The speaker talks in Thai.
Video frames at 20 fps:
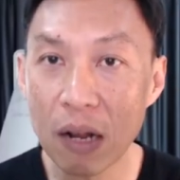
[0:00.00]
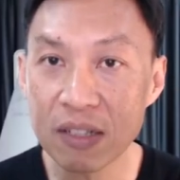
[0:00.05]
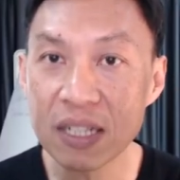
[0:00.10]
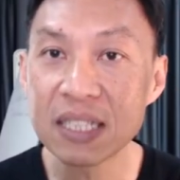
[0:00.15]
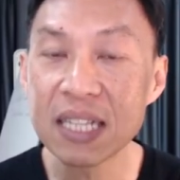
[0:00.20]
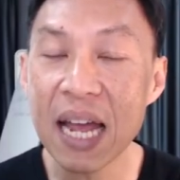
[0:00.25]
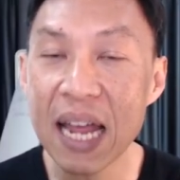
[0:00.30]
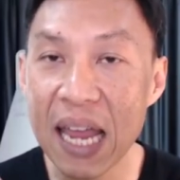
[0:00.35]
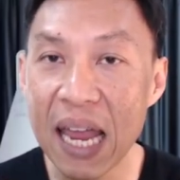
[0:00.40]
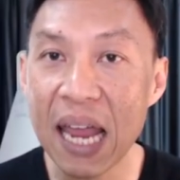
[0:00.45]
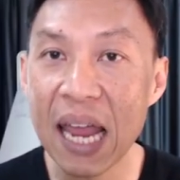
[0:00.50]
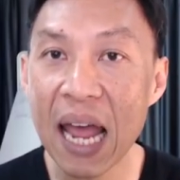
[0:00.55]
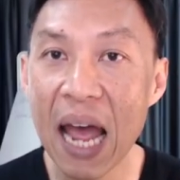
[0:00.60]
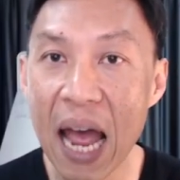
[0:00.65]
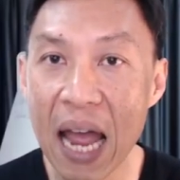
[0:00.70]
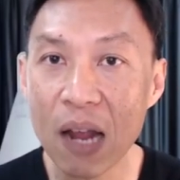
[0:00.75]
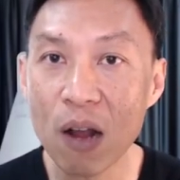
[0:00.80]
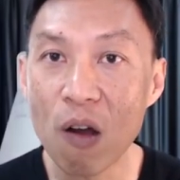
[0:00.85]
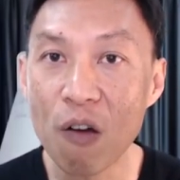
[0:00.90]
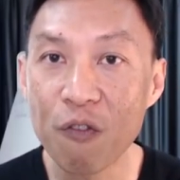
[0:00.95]
เราจะใช้ เอ
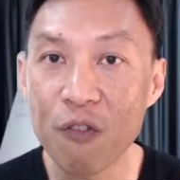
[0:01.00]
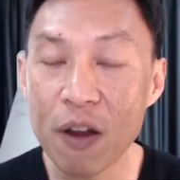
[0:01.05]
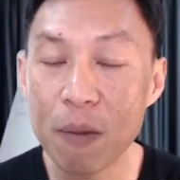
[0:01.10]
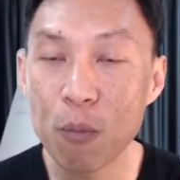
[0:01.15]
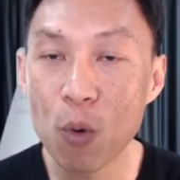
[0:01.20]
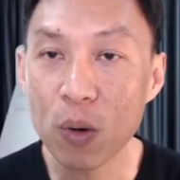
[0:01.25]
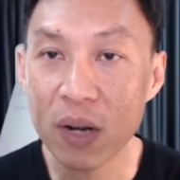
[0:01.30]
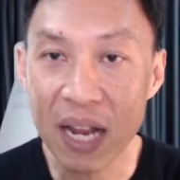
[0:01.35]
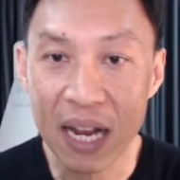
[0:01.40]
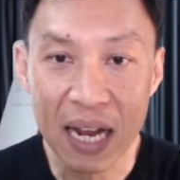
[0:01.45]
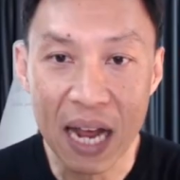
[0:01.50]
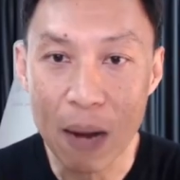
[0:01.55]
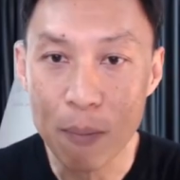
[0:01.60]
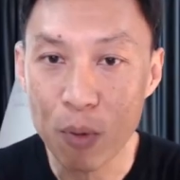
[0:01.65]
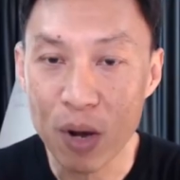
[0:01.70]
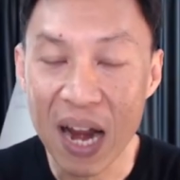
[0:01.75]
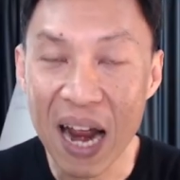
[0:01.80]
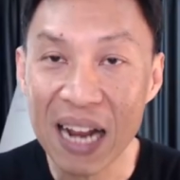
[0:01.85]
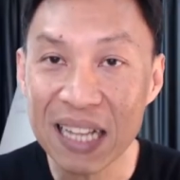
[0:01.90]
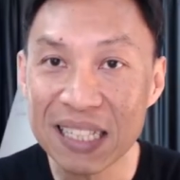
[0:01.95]
ไอ ของ Facebook ในการ
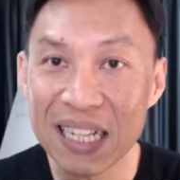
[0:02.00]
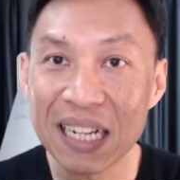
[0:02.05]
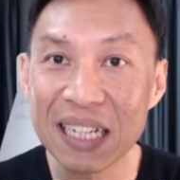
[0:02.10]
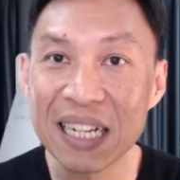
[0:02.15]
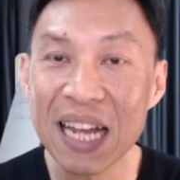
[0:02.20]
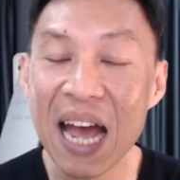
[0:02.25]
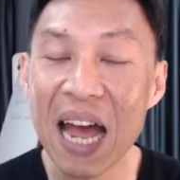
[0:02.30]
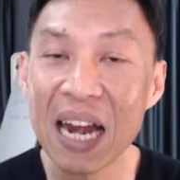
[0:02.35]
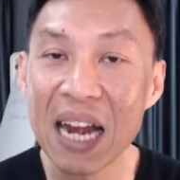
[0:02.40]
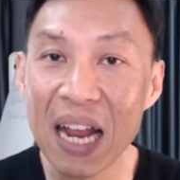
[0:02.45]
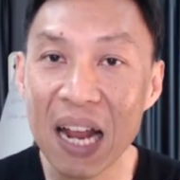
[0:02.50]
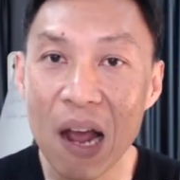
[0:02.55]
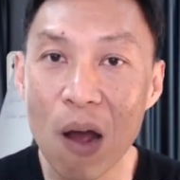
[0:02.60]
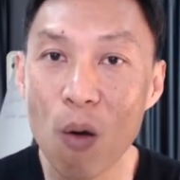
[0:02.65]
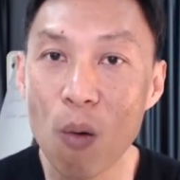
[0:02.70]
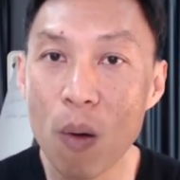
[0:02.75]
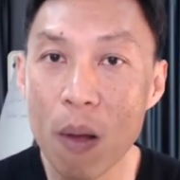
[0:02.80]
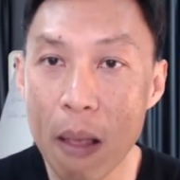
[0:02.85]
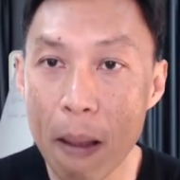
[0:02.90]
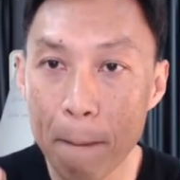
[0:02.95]
บริหารจัดการให้
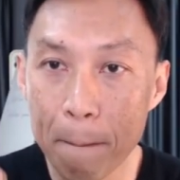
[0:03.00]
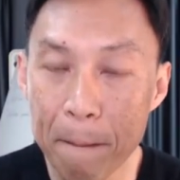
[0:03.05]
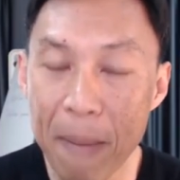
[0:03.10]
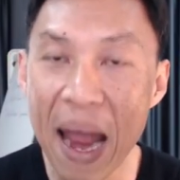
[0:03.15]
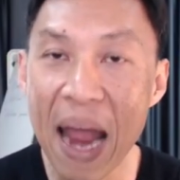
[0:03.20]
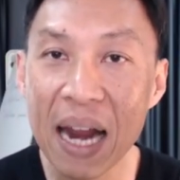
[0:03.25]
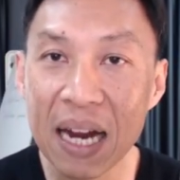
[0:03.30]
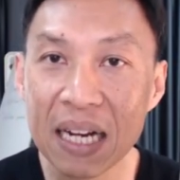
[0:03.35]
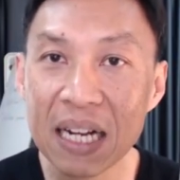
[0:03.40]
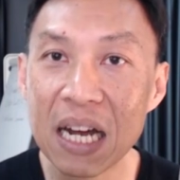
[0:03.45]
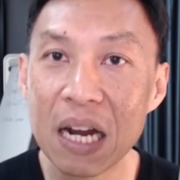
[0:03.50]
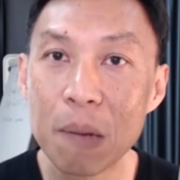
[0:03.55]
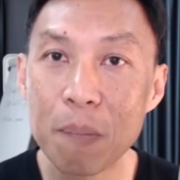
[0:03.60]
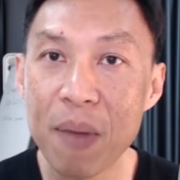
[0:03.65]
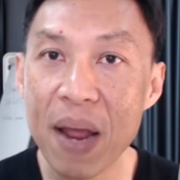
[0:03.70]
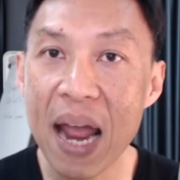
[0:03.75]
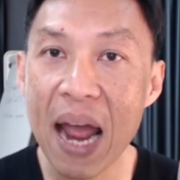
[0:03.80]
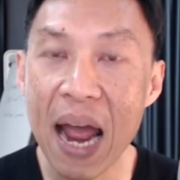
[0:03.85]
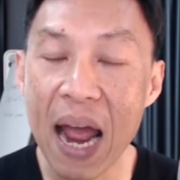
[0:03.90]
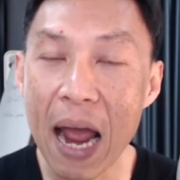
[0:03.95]
เขาแบ่งเงิน
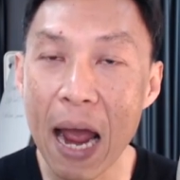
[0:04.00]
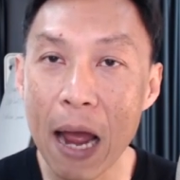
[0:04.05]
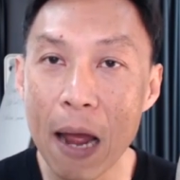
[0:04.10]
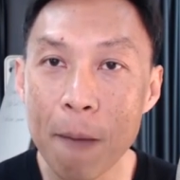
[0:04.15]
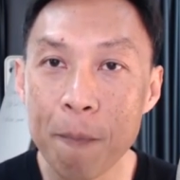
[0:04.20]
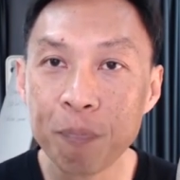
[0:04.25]
ไปหา